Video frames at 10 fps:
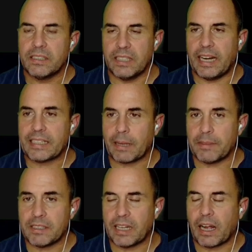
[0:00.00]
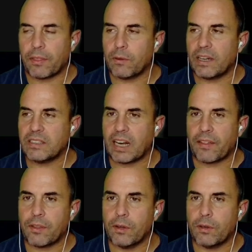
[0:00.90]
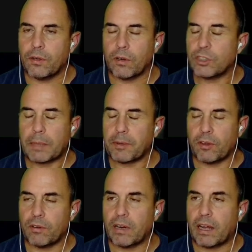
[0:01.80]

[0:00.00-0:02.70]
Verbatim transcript: directamente, hacer una instalación, o sea, perdón,